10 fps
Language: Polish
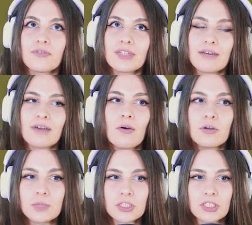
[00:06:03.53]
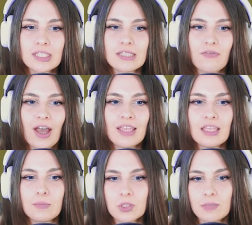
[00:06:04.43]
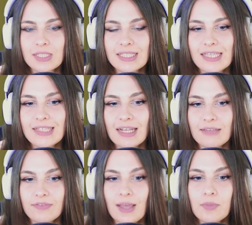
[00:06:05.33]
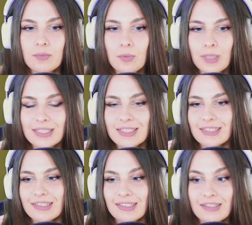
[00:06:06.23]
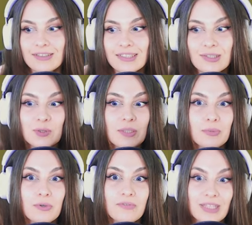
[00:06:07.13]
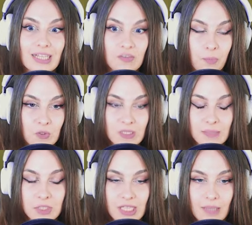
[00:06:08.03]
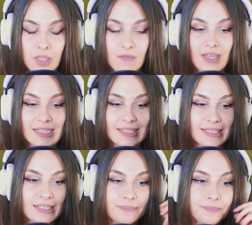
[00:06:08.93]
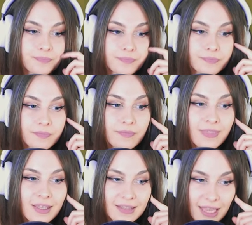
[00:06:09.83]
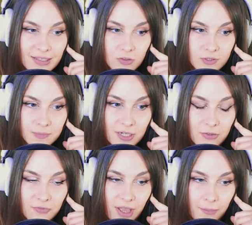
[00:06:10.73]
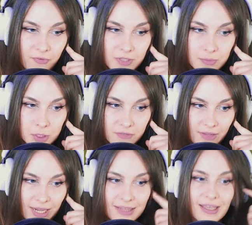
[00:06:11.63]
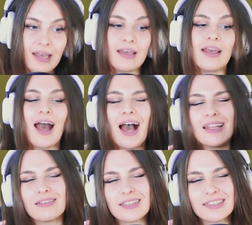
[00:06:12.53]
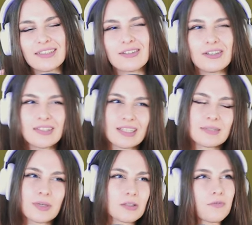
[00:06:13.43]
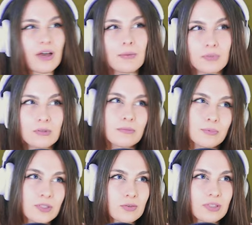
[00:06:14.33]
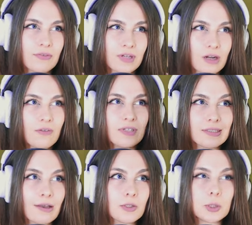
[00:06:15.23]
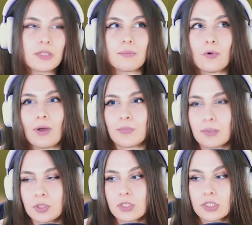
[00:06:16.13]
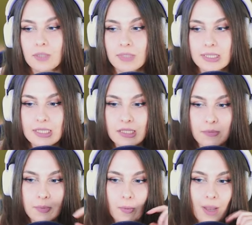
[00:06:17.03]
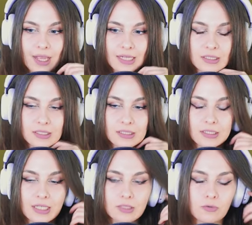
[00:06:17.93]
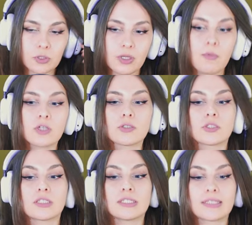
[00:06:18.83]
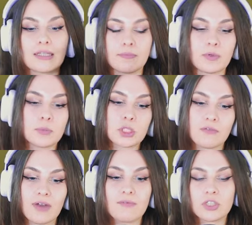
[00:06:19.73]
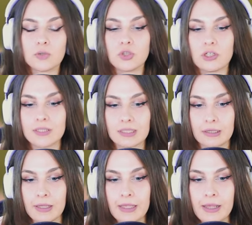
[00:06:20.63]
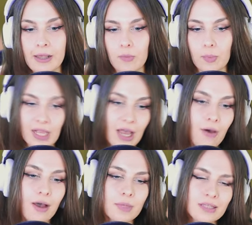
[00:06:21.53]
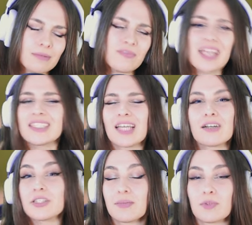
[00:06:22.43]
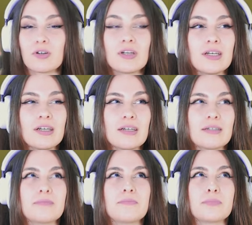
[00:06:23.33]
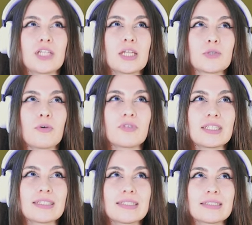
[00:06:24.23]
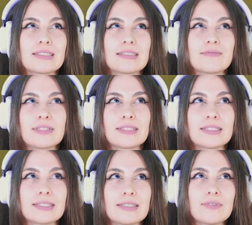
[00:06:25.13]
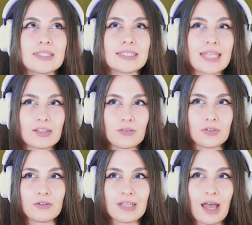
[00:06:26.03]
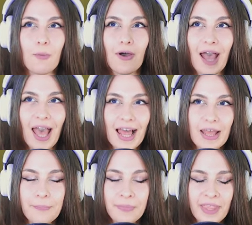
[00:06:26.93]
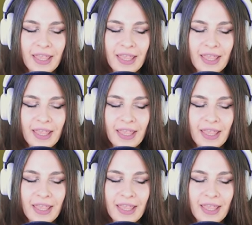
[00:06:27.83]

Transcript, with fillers: wydawało mi się, że jest fajne i może mieć sens, ale w tamtym momencie jeszcze tego sensu nie było widać w Polsce przynajmniej. Więc y, tak, no zmarnowałam powiedzmy, że dwa lata, ale to też nie do końca tak zmarnowałam, bo to były studia w Krakowie zaoczne, mogłam tam siostrze między innymi pomagać, e, jak się urodziła moja siostrzenica, tam pomieszkiwałam właśnie u siostry, pomagałam jej, tam wiecie, jakoś tam to e, przeszło, więc, e, więc, więc tak to wyglądało, ale...